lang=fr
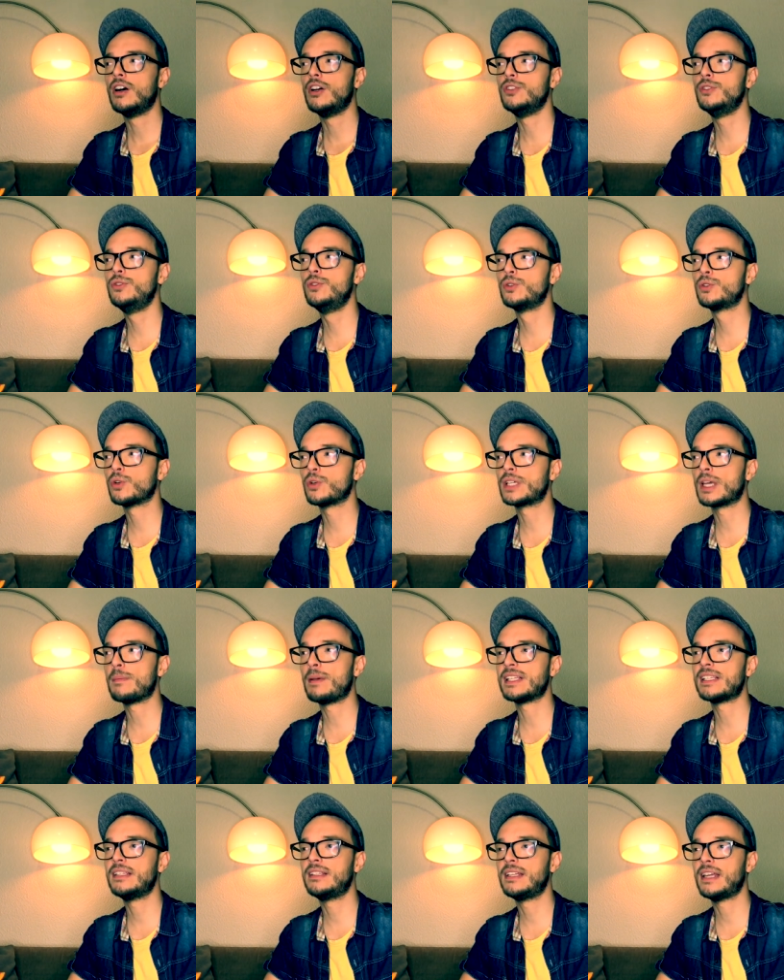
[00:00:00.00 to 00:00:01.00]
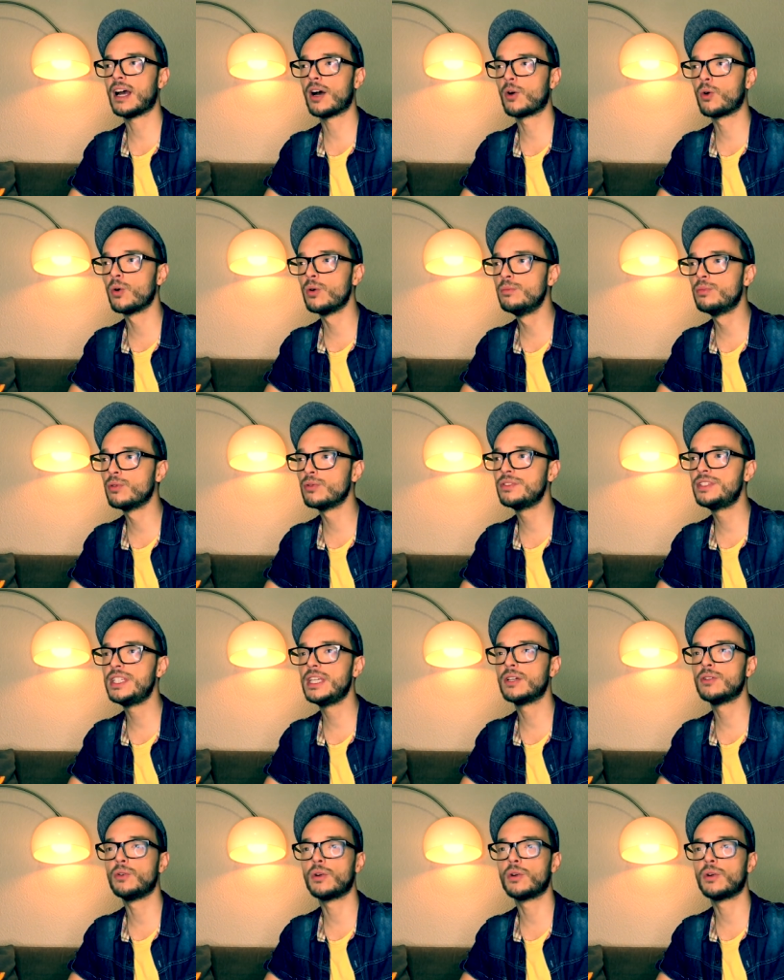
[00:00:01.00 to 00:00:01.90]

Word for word: notre capacité à rebondir,